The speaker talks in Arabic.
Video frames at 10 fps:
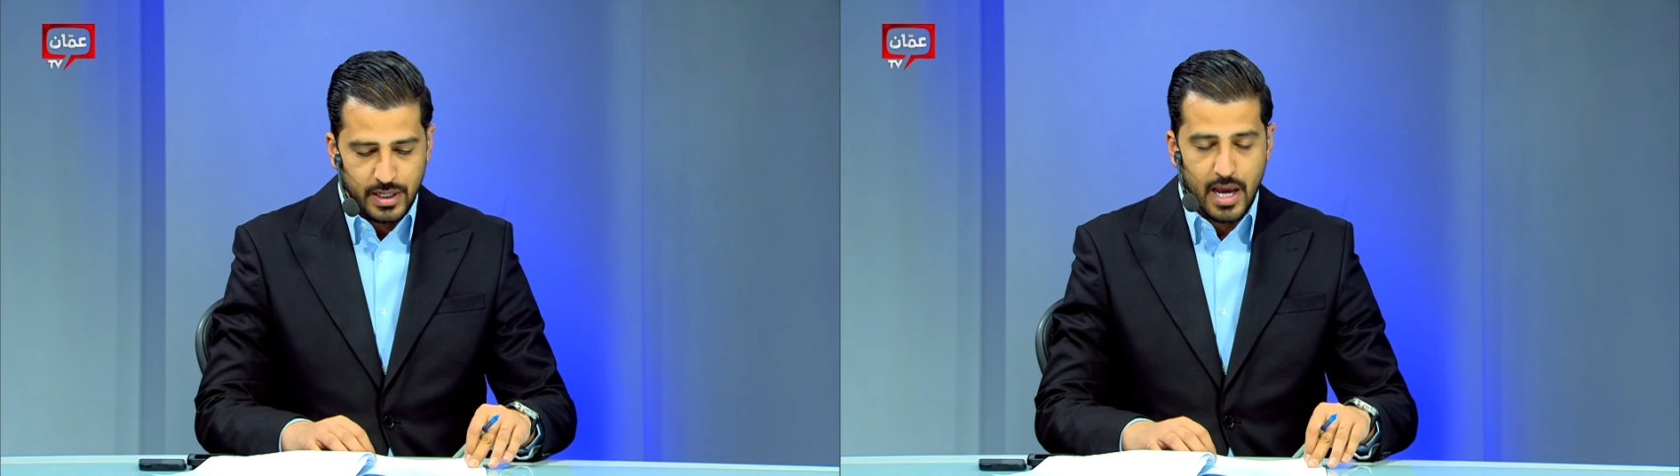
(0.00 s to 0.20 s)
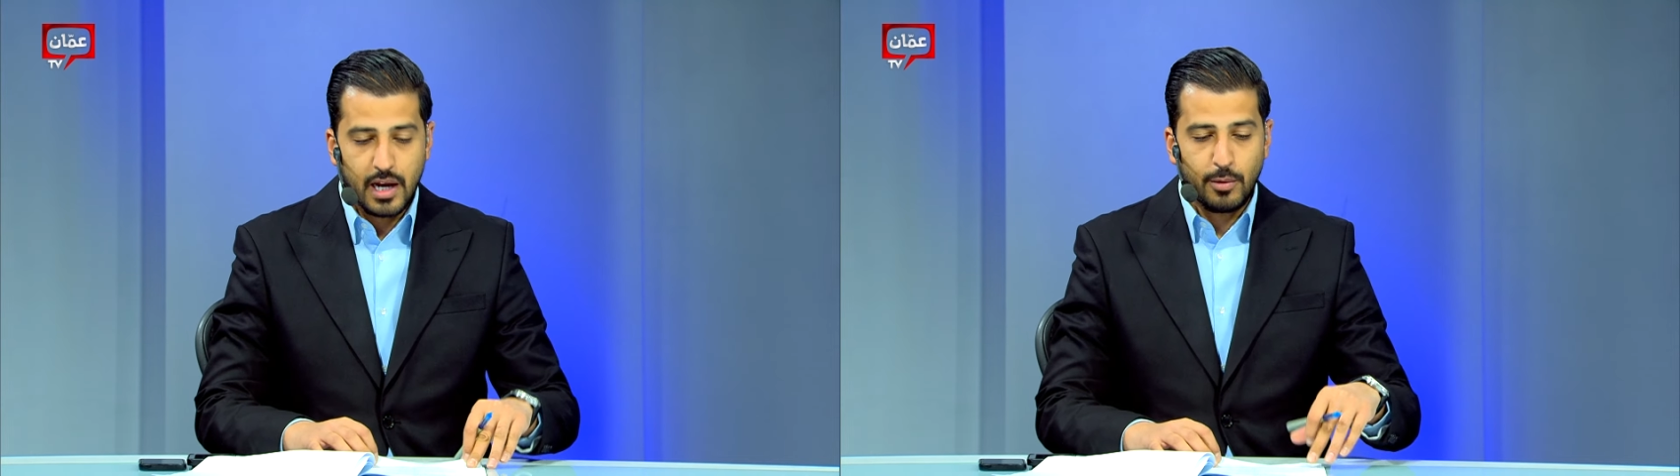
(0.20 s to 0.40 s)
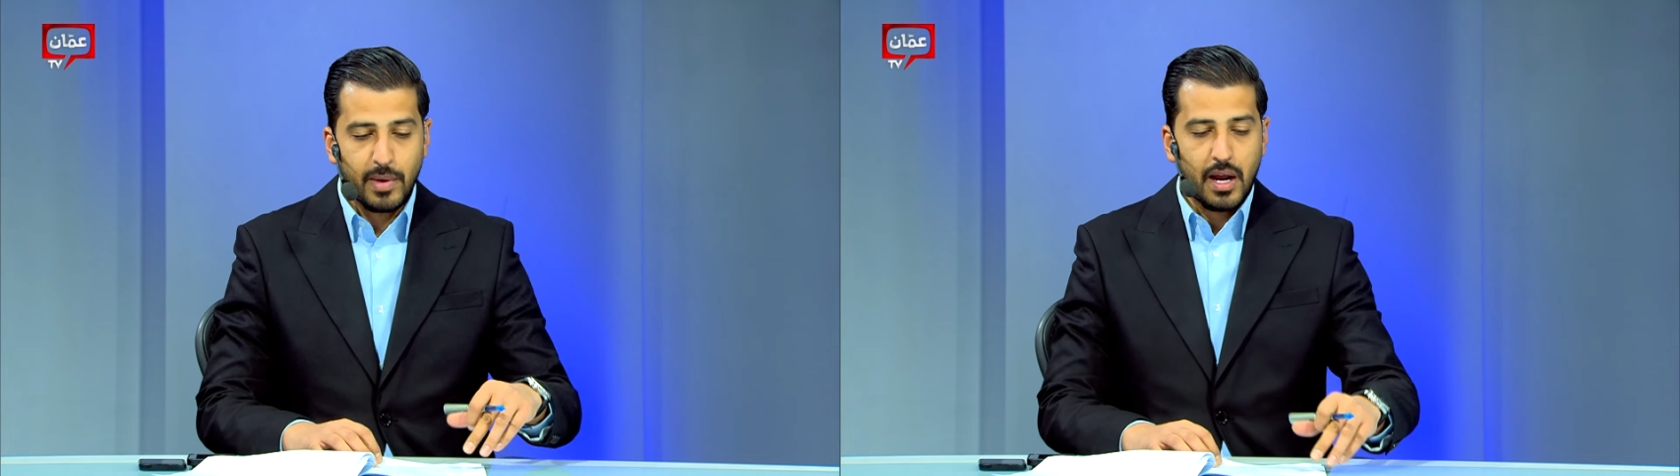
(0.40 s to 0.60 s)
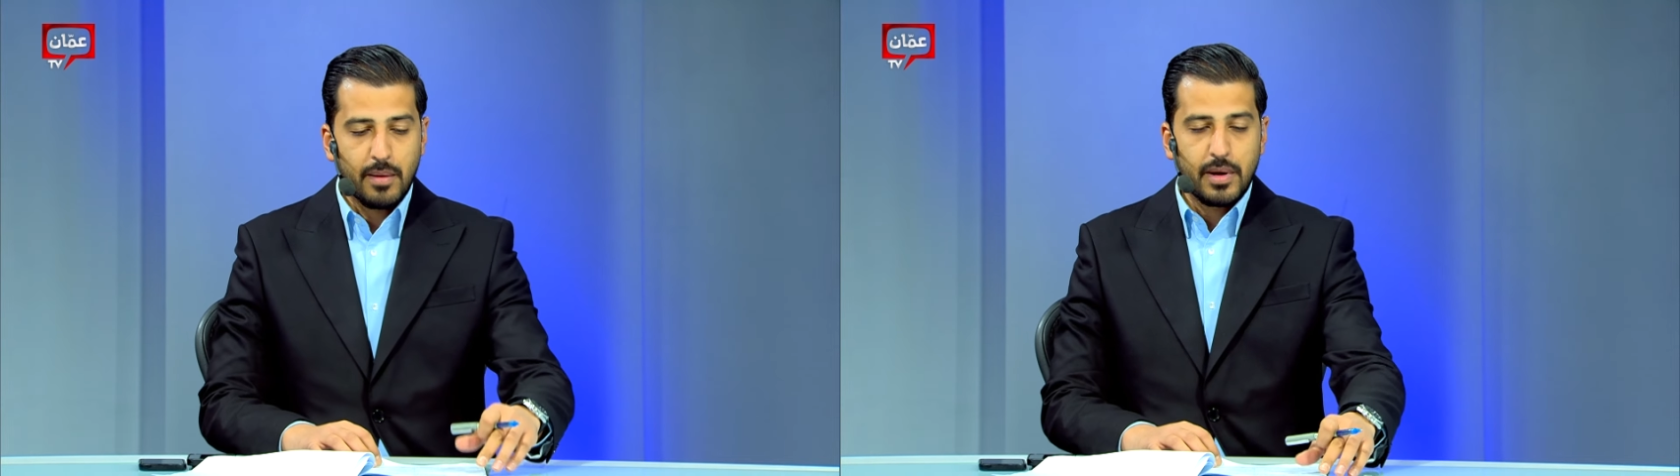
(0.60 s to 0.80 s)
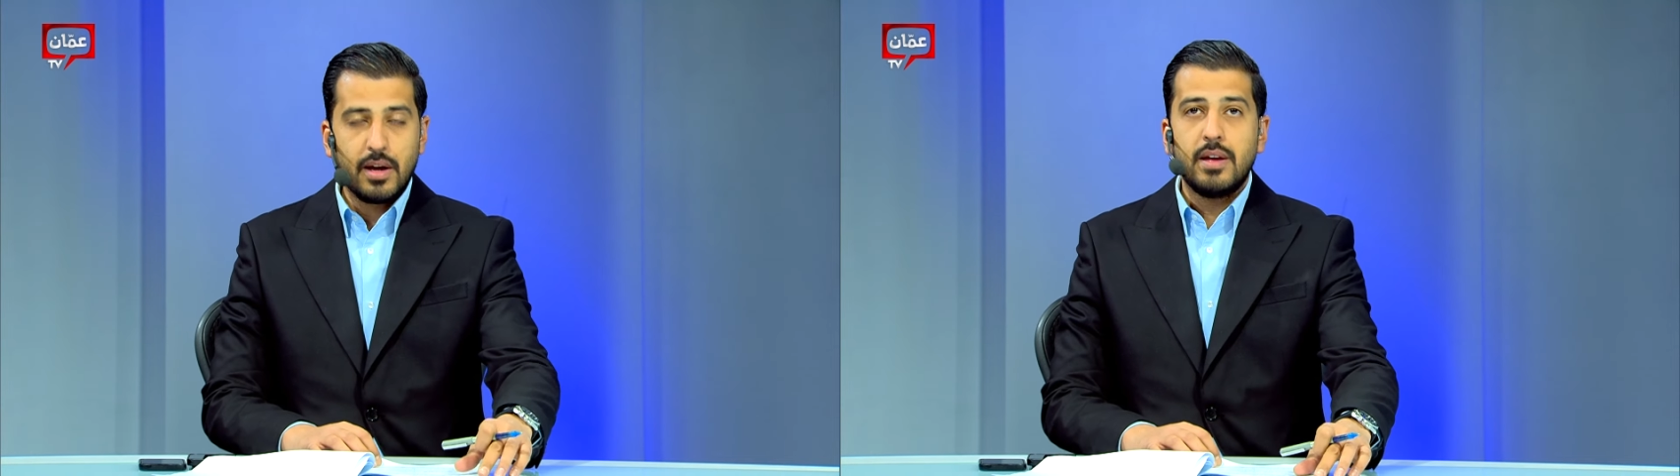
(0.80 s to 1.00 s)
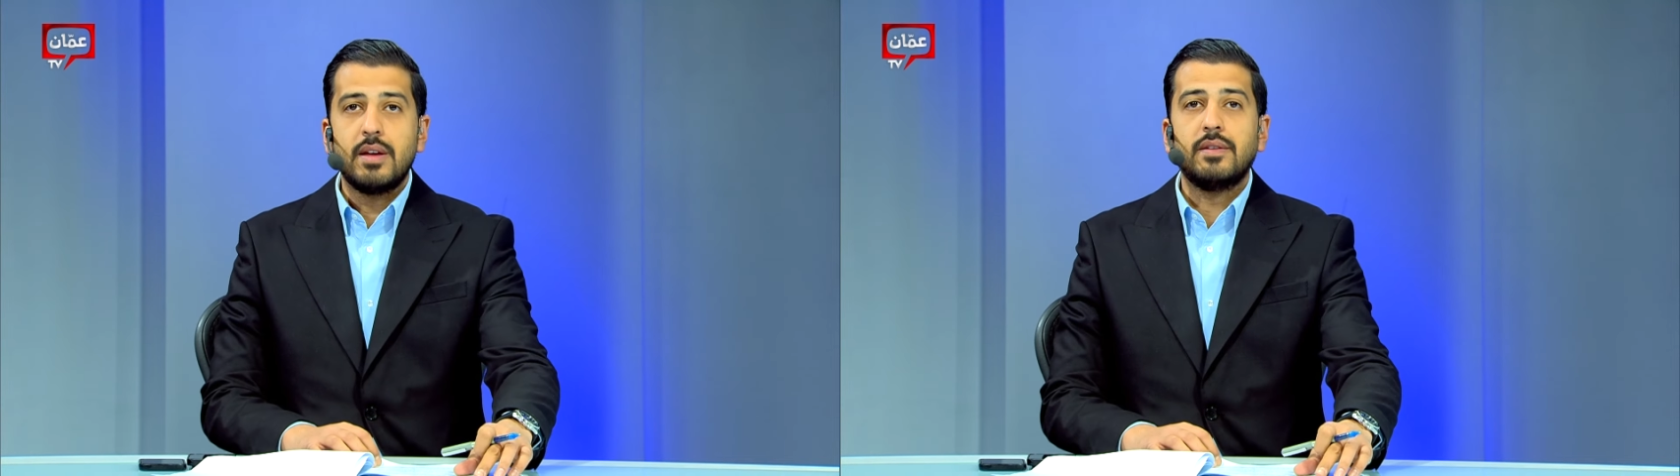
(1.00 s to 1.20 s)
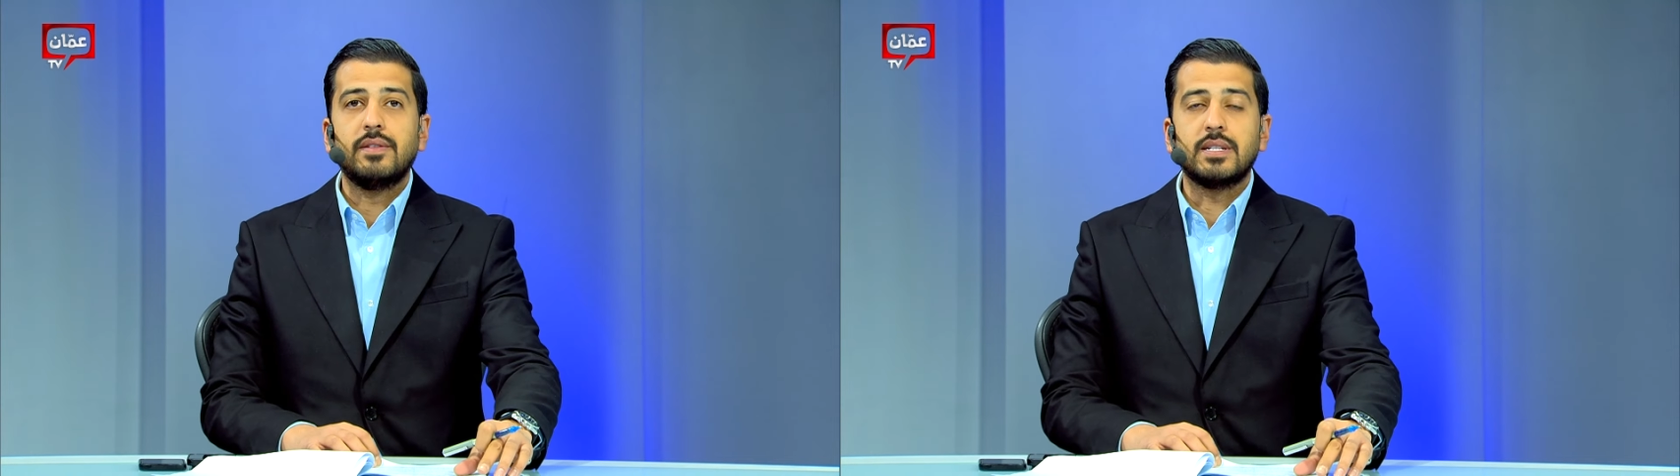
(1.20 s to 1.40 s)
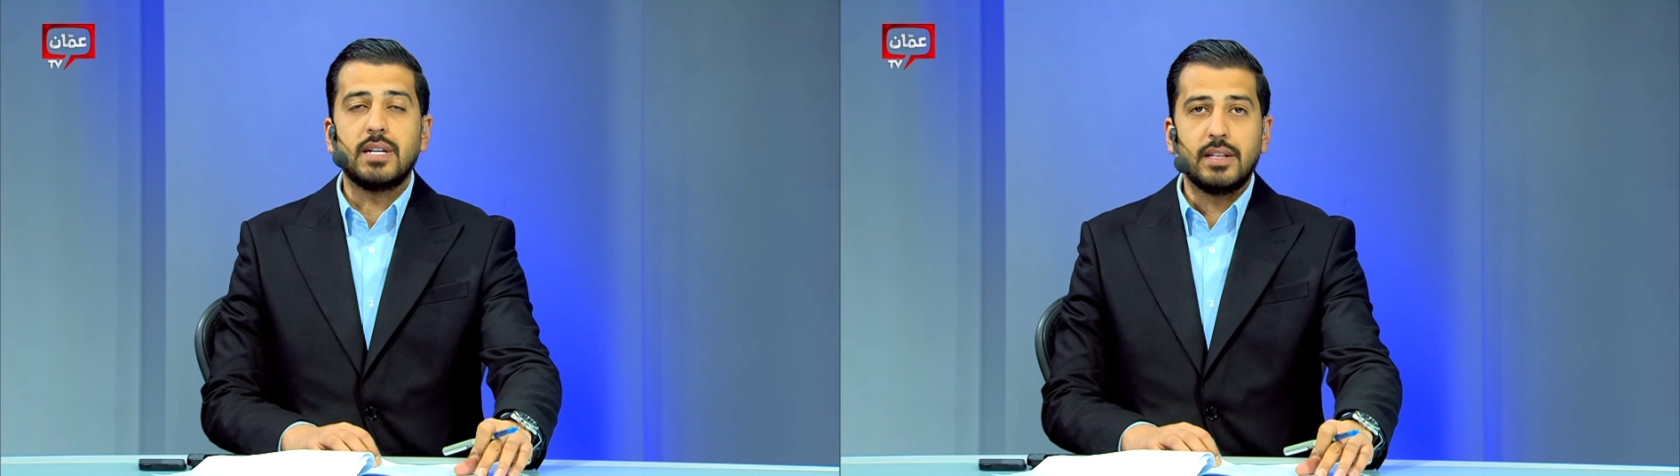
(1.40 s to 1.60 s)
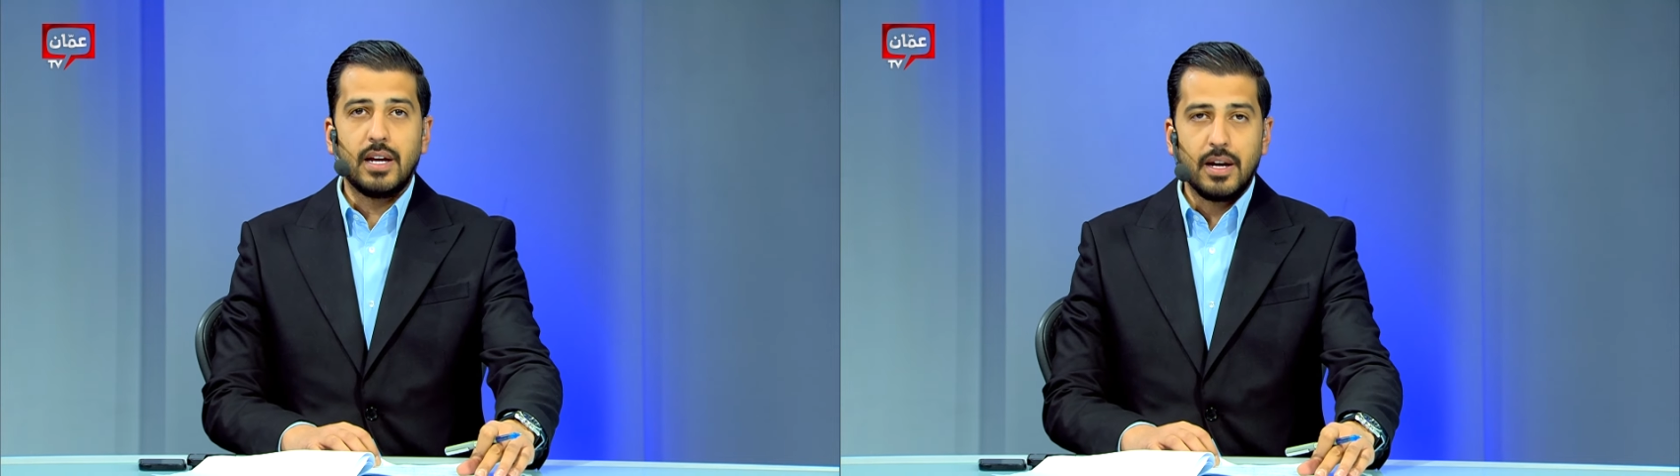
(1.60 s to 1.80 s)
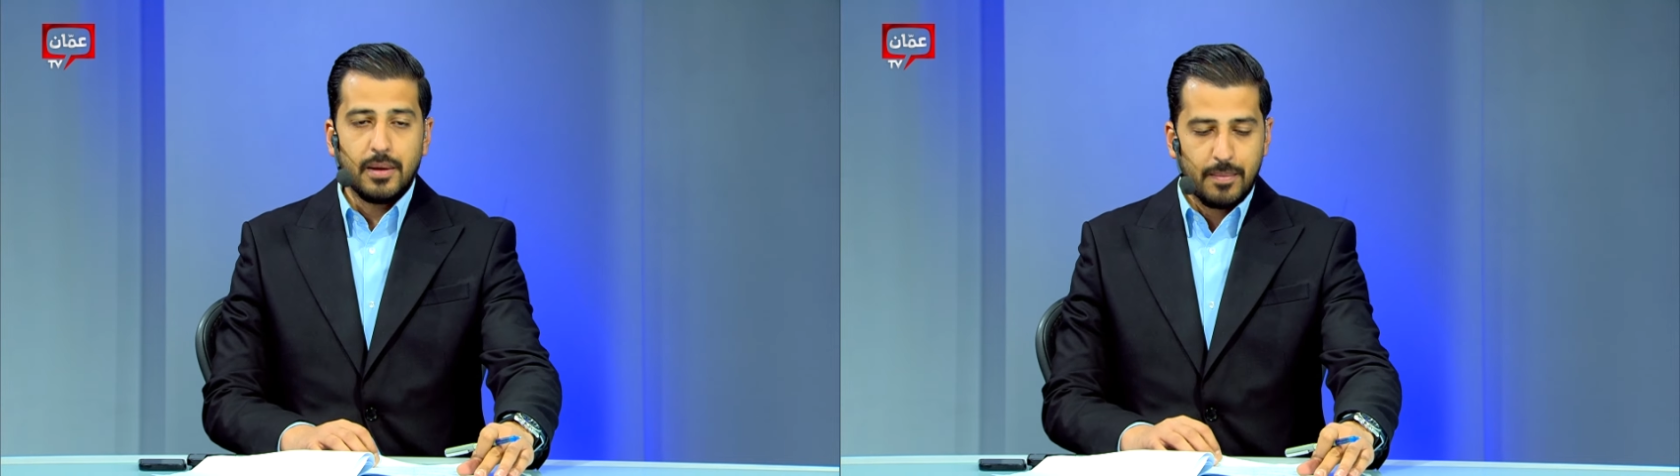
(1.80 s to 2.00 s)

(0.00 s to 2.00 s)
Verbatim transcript: يا هلا ومرحبا فيك سيد علاء